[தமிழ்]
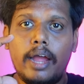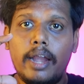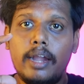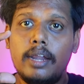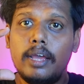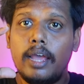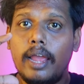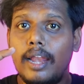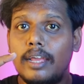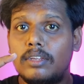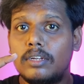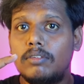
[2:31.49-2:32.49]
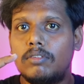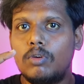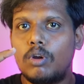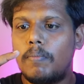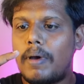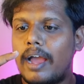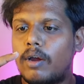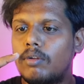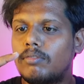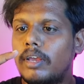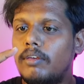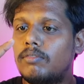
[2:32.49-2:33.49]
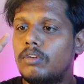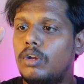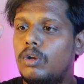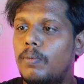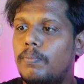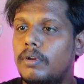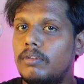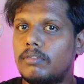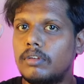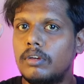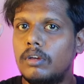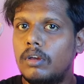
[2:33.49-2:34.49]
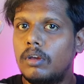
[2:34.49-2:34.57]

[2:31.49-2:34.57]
அண்டு எல்ஹெச்டிசியோட பேக்கோட சைஸ் இன்னும் பெருசு